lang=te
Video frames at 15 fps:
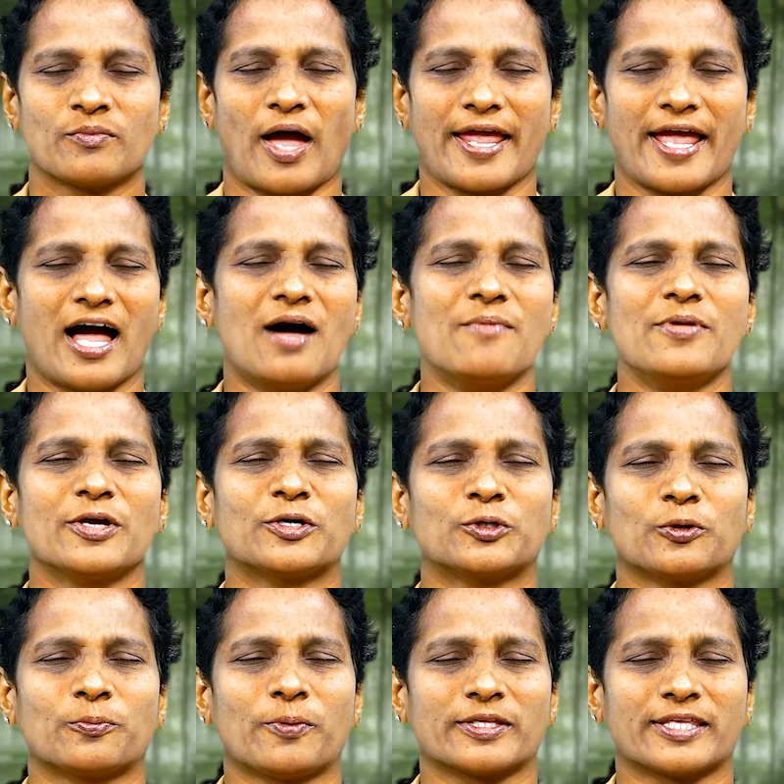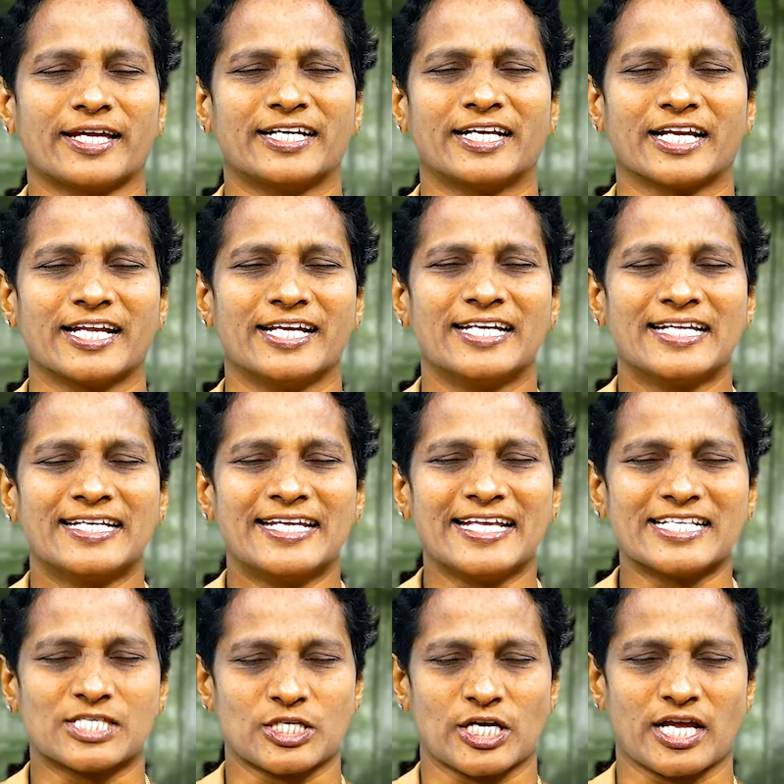అయా మీ కృప తండ్రి
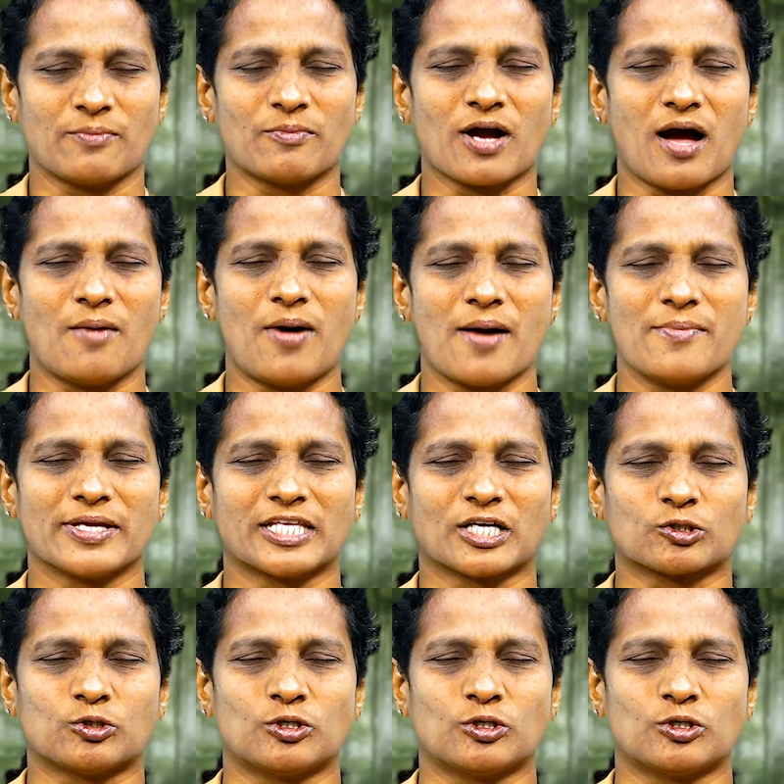నిశ్చయముగా మా మీద